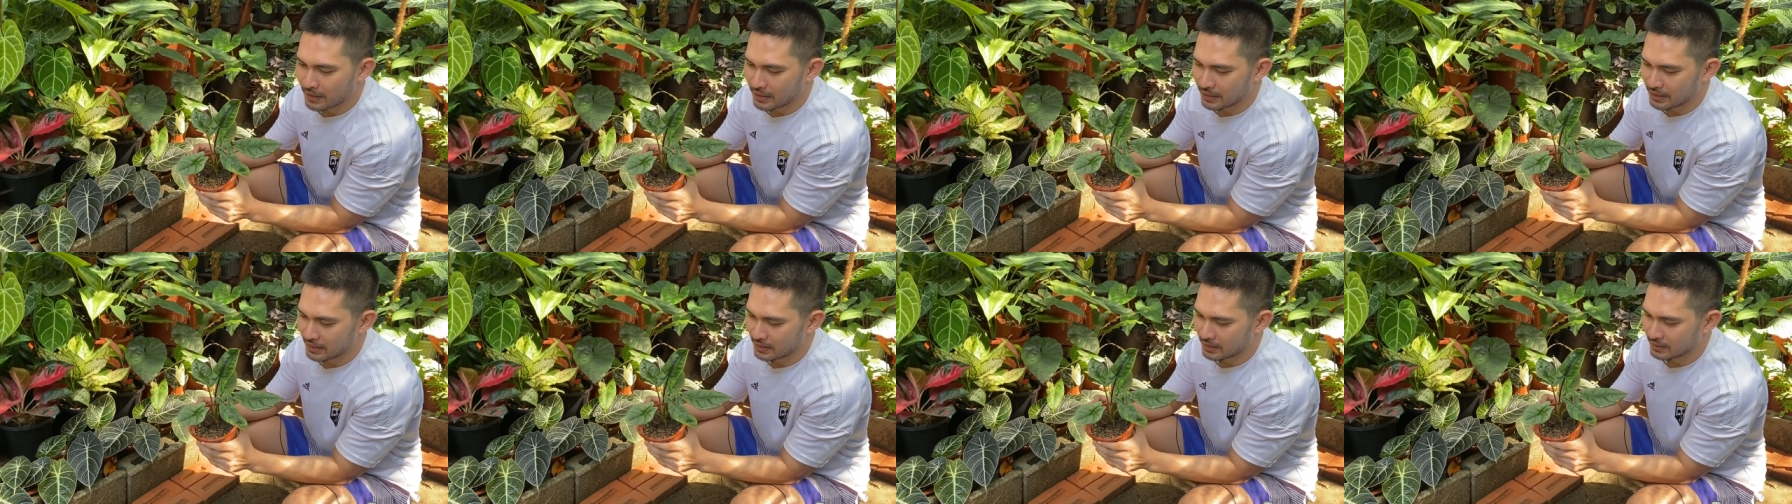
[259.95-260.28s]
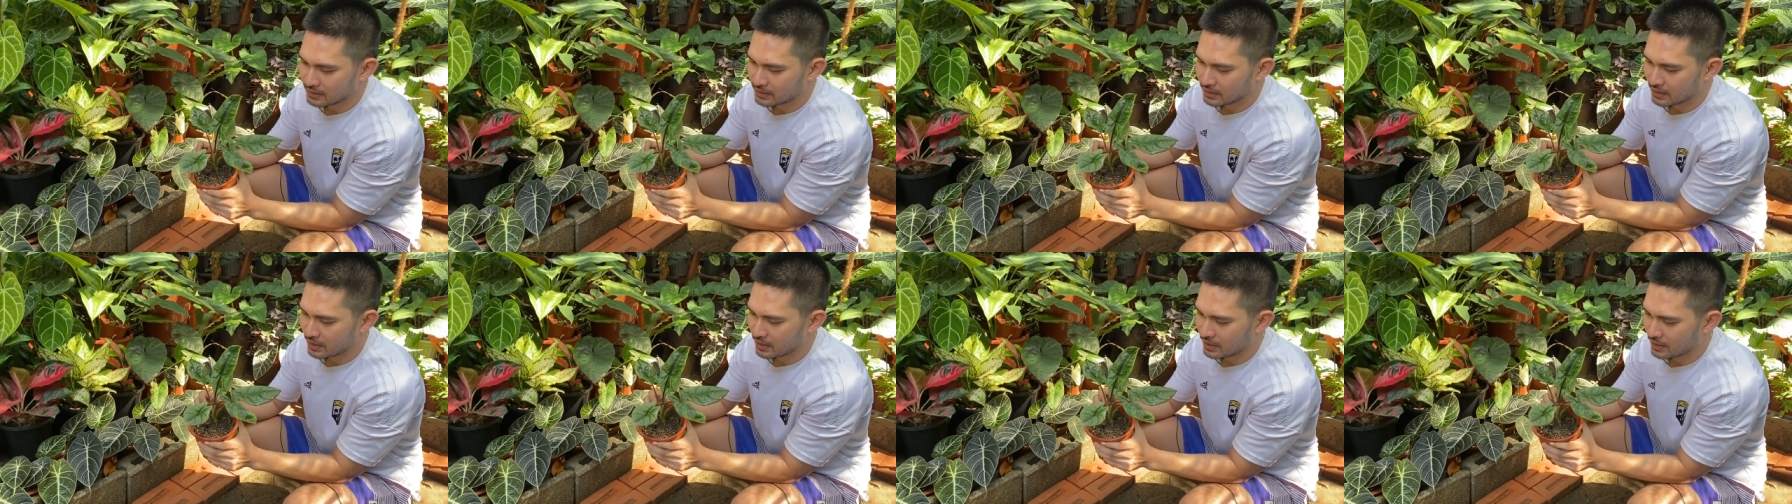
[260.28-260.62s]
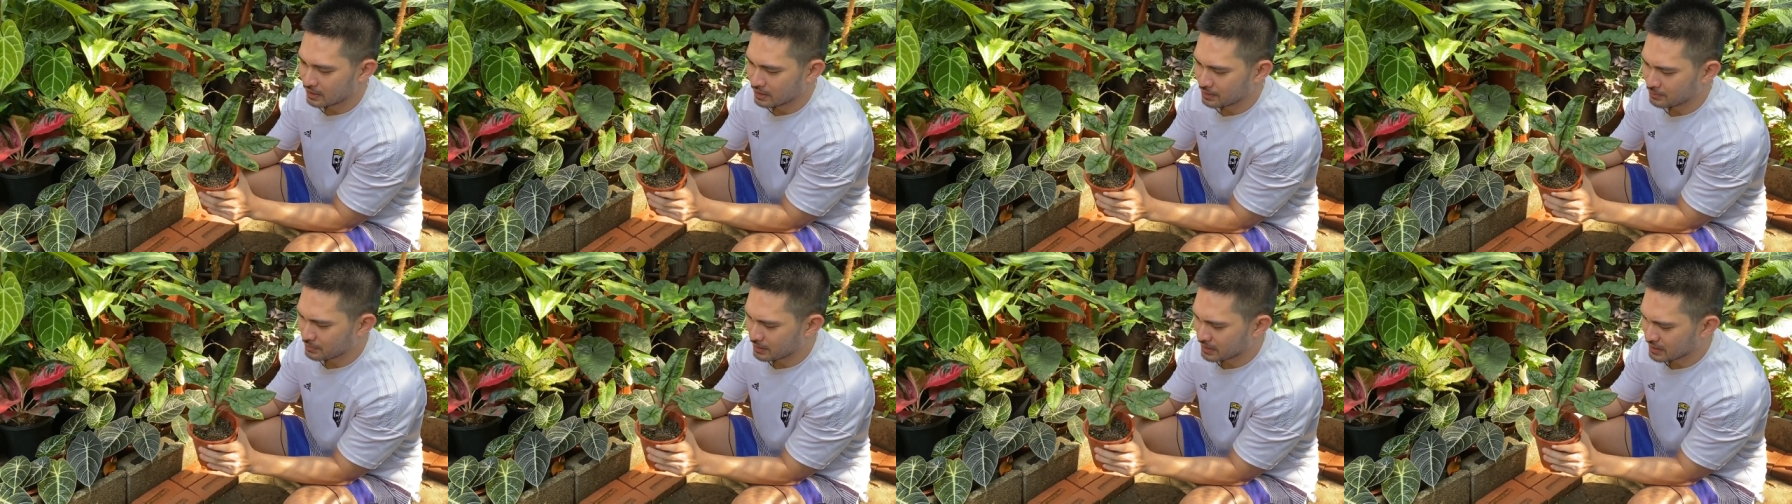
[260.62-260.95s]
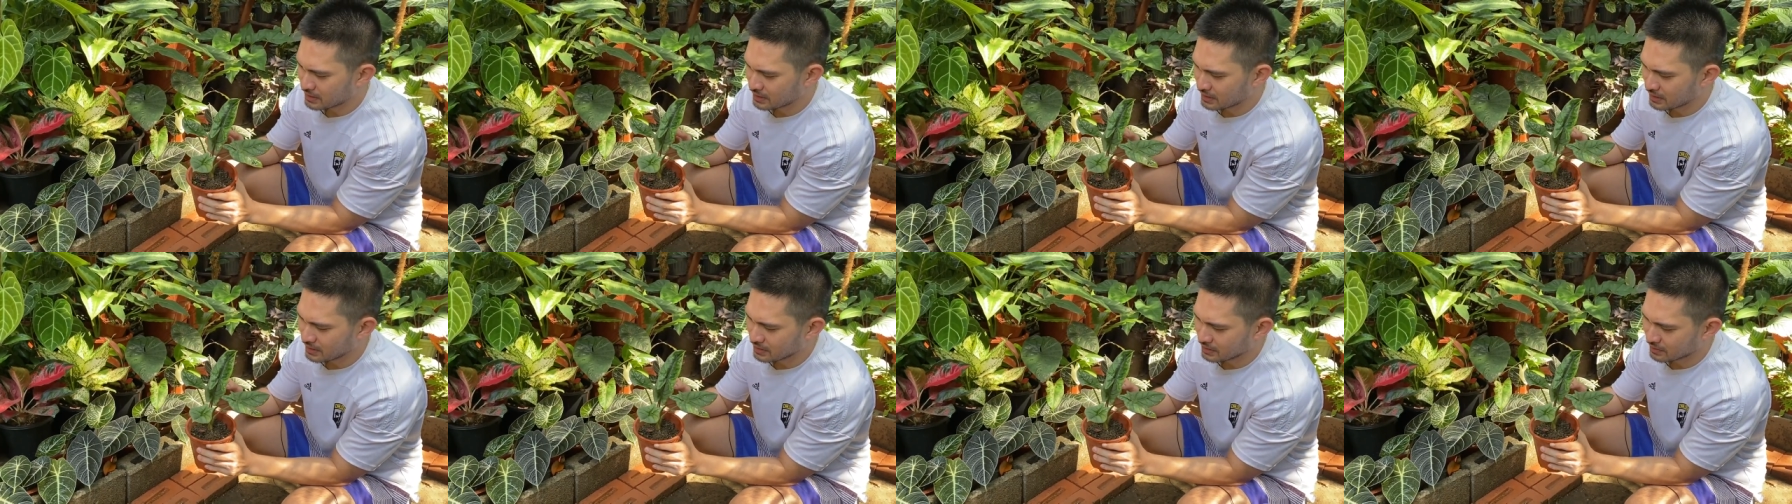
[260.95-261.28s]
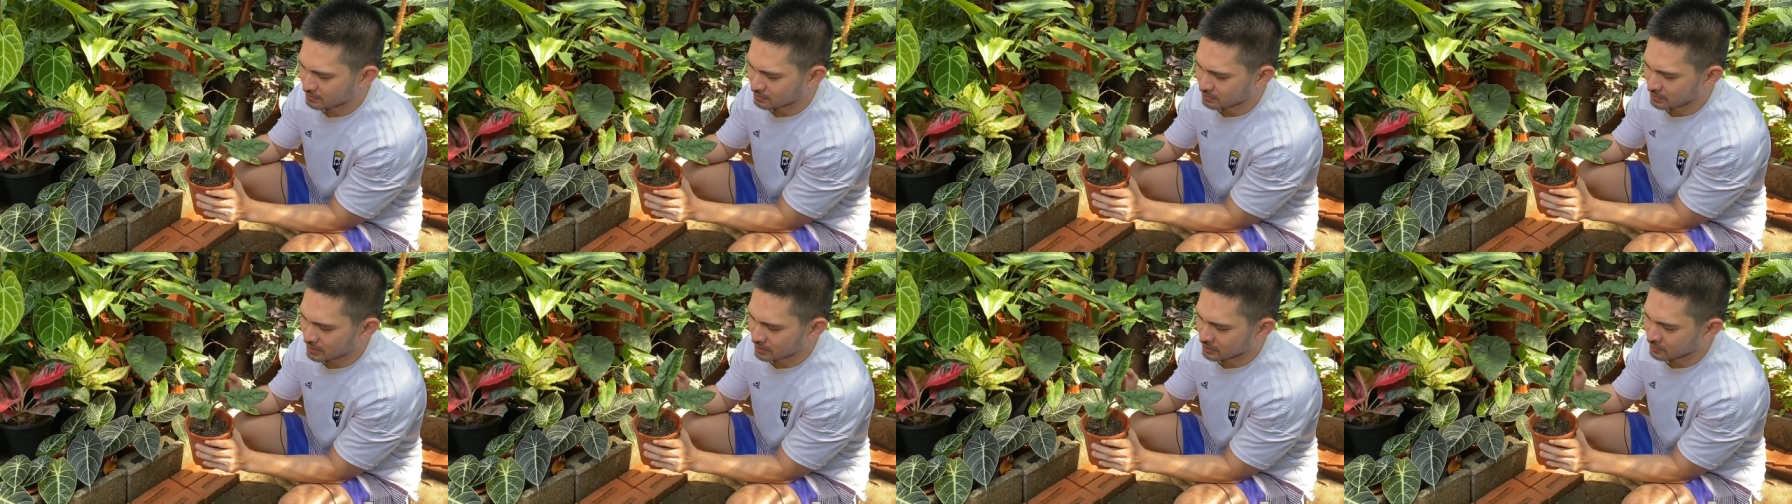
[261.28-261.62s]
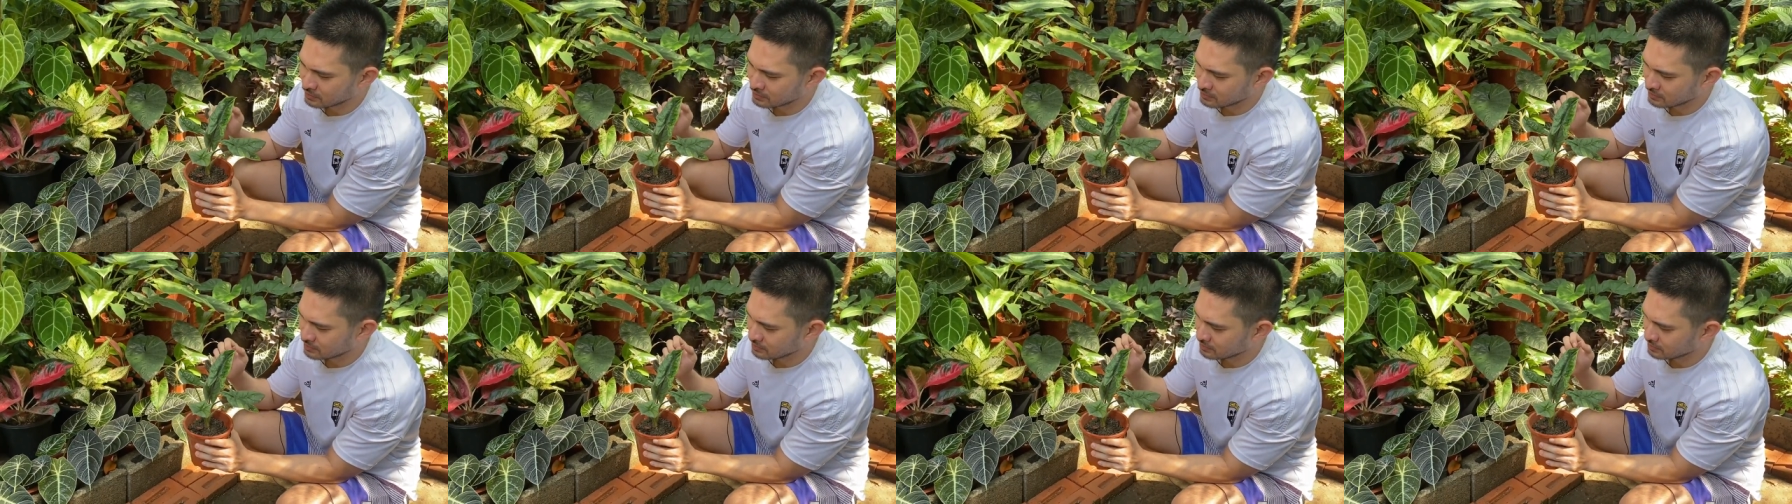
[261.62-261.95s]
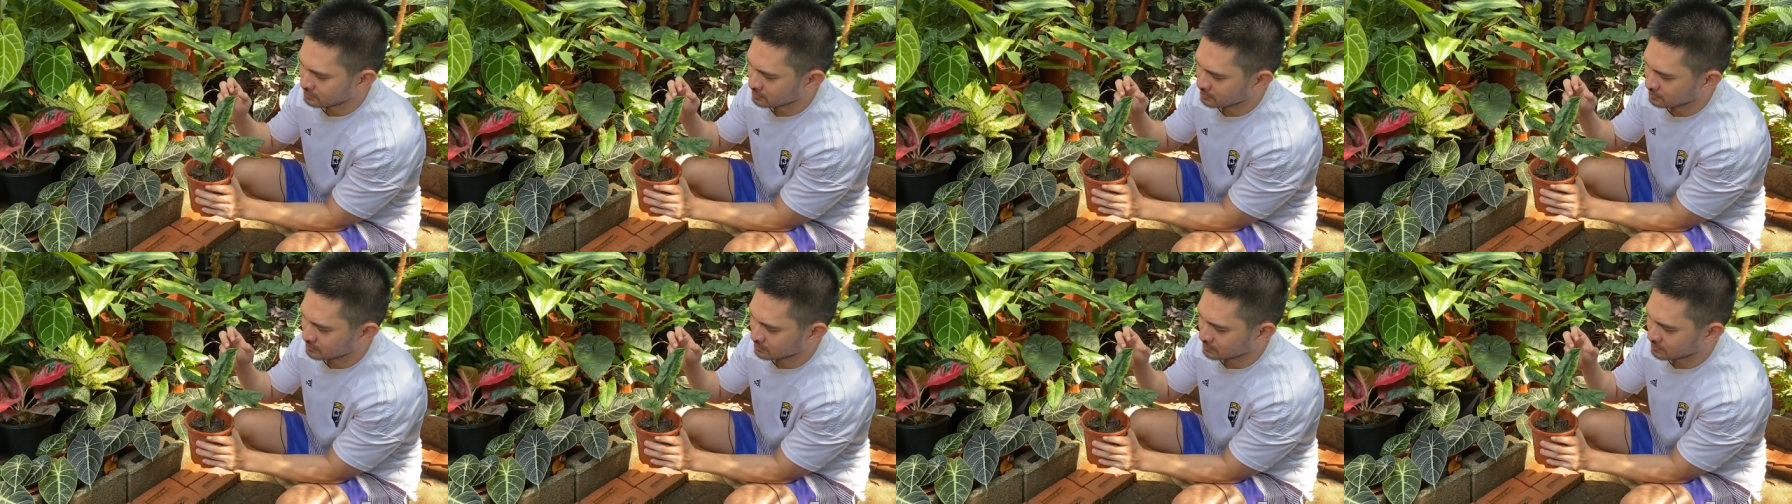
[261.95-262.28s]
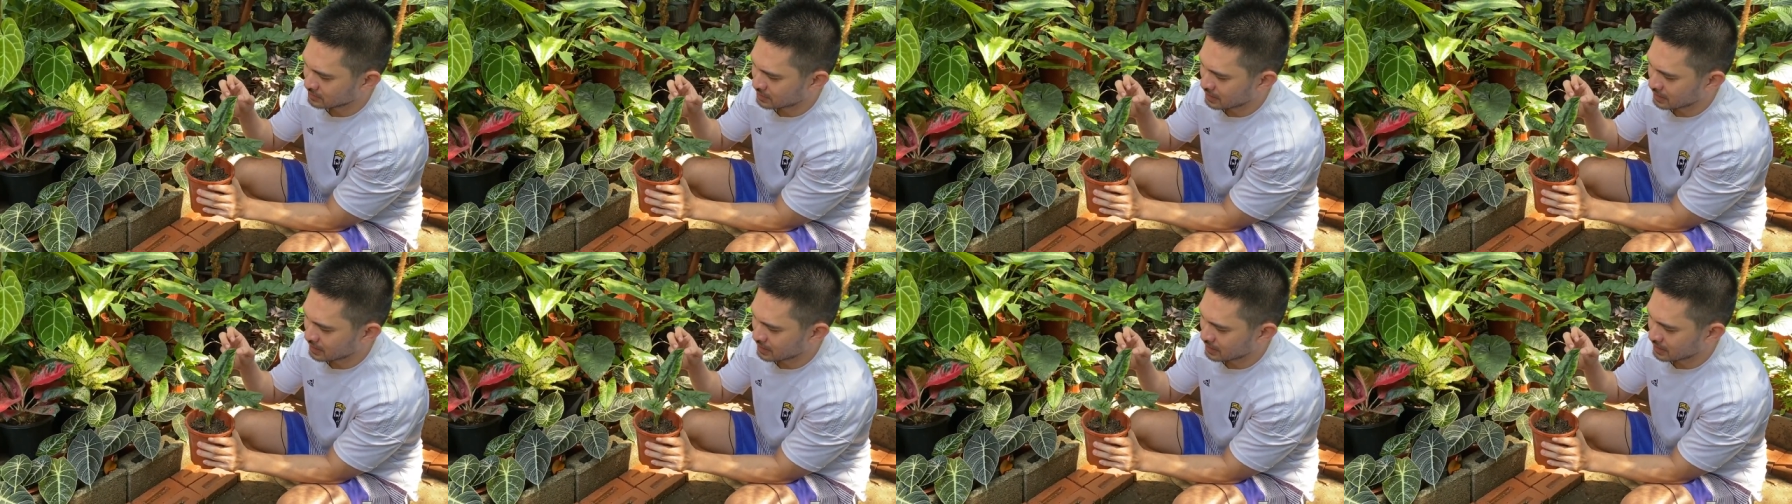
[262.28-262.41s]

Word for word: And um, I think meron